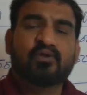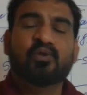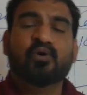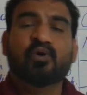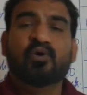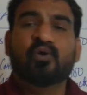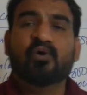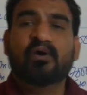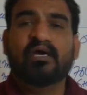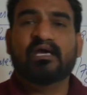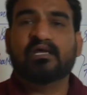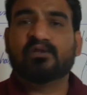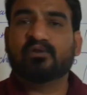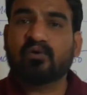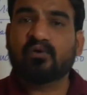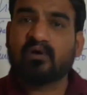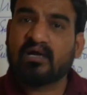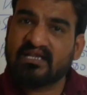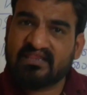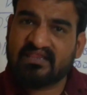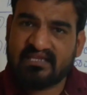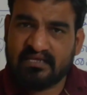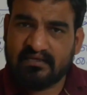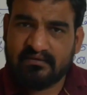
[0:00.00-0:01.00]
दोनों है तो
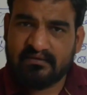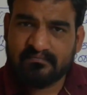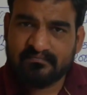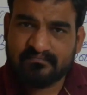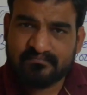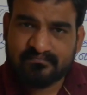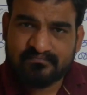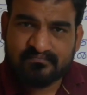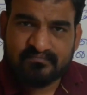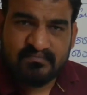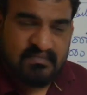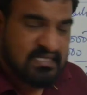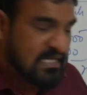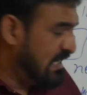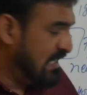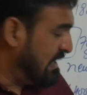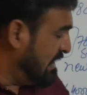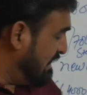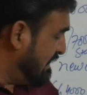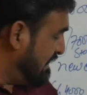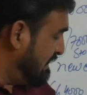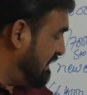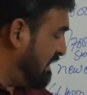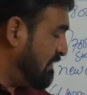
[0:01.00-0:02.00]
खर्चे
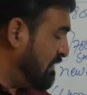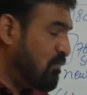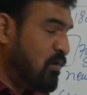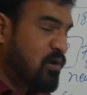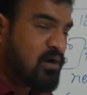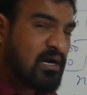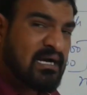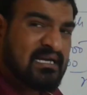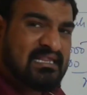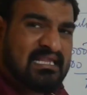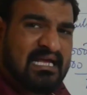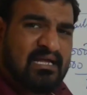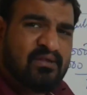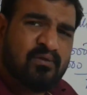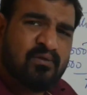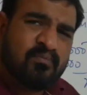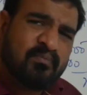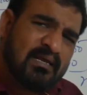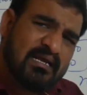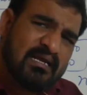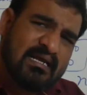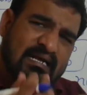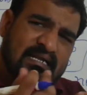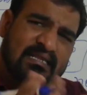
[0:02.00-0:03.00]
ही ये वो खर्चा जो
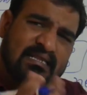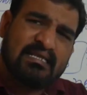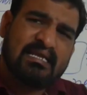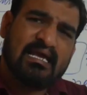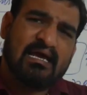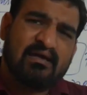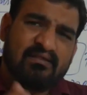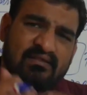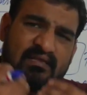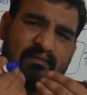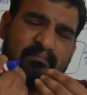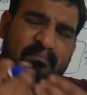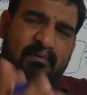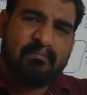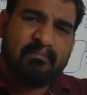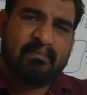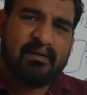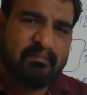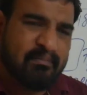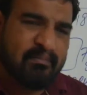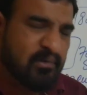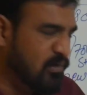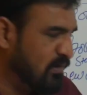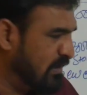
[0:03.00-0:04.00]
हमने कर दिया इसका
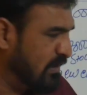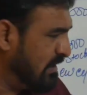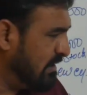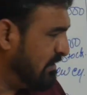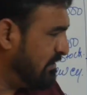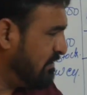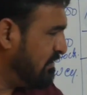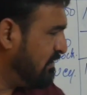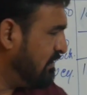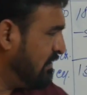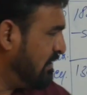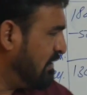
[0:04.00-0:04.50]
पेमेंट भी हो गया